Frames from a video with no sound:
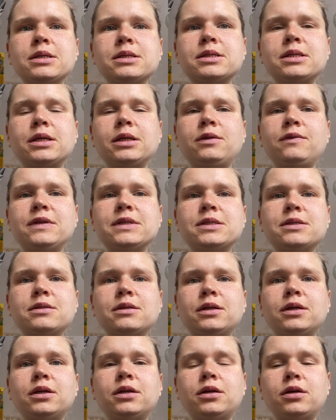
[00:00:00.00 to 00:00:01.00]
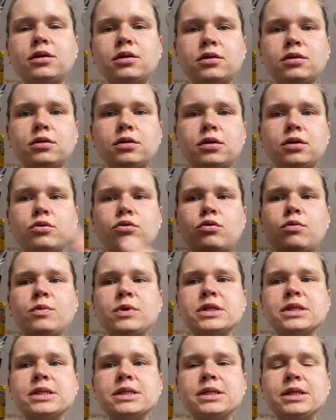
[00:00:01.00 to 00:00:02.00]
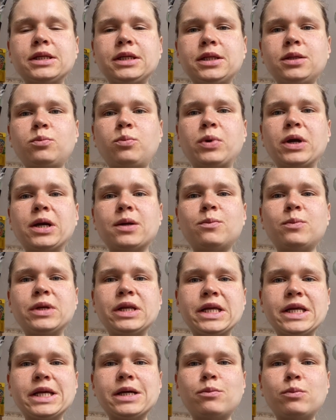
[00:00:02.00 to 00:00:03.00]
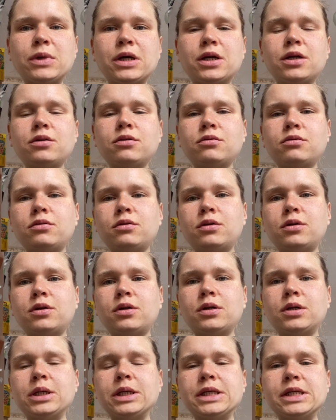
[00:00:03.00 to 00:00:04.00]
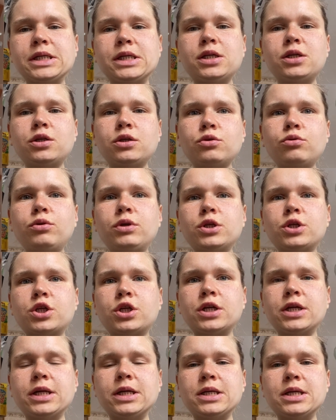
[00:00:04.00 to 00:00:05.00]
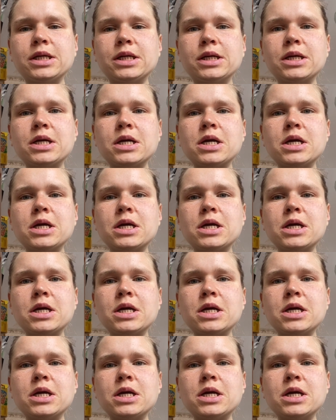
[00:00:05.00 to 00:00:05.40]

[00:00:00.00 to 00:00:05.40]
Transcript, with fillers: Соответственно, а, гомоцистеин – проблема а, и ее решение.